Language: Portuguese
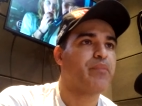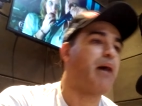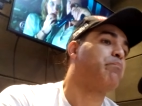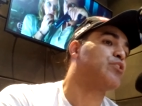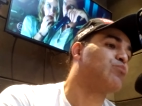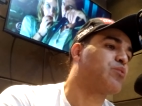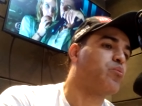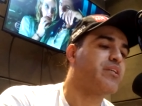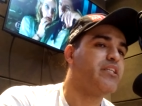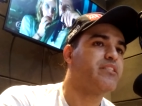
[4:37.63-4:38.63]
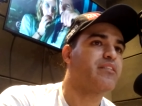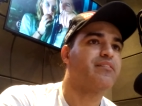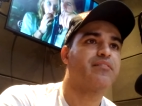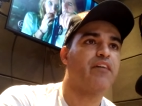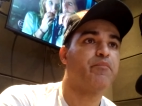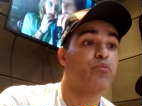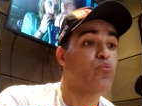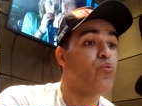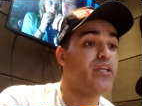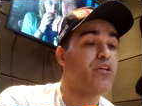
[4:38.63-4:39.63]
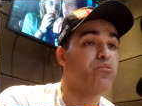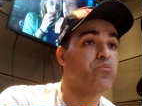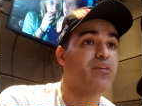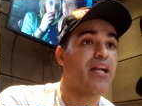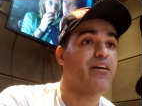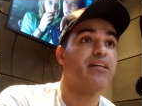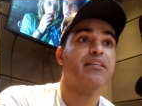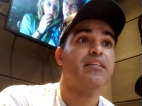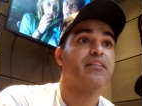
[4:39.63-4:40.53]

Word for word: após uma conquista que serve para o currículo, cara